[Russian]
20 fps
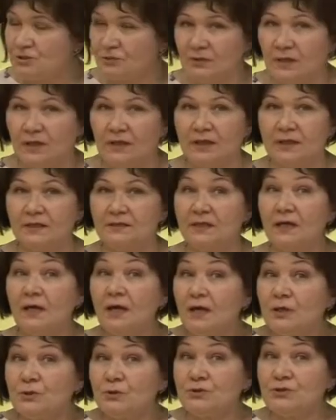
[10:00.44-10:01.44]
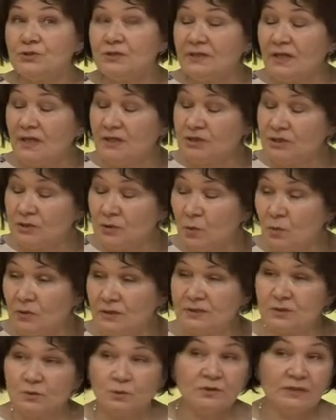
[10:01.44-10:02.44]
какая-то. Точно так же и
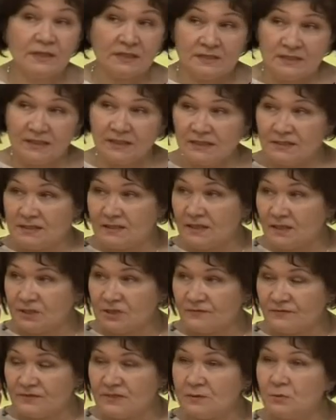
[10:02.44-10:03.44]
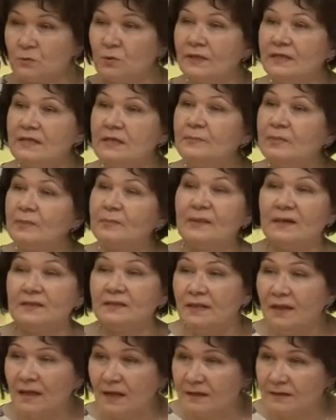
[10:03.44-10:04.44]
голос, он касается нашего слуха и
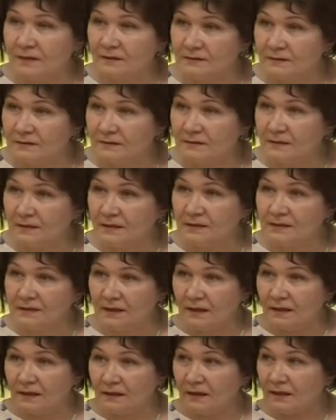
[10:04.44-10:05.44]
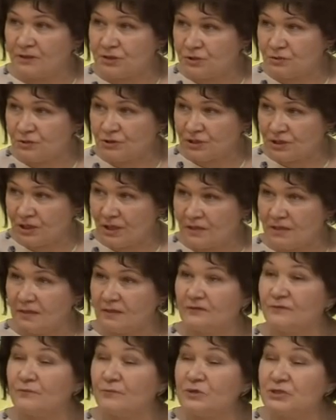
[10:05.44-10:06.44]
попадает это ощущение,
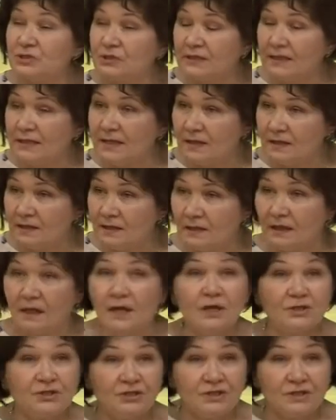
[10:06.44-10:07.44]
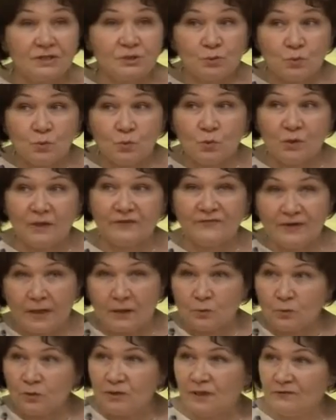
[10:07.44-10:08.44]
это впечатление через ухо в
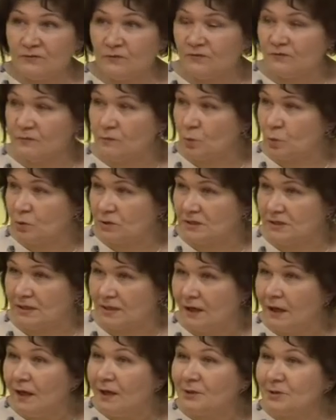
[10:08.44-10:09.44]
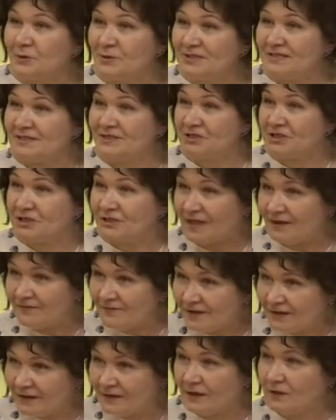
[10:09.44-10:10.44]
кору головного мозга. То есть
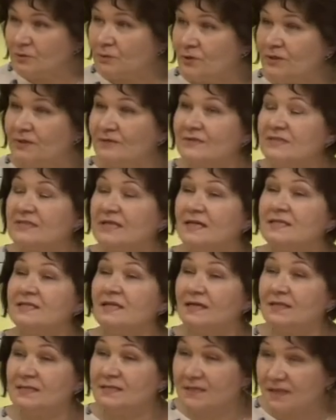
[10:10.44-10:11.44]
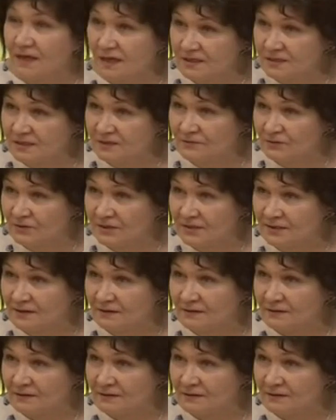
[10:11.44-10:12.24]
человек, как только вы сказали «здравствуйте»,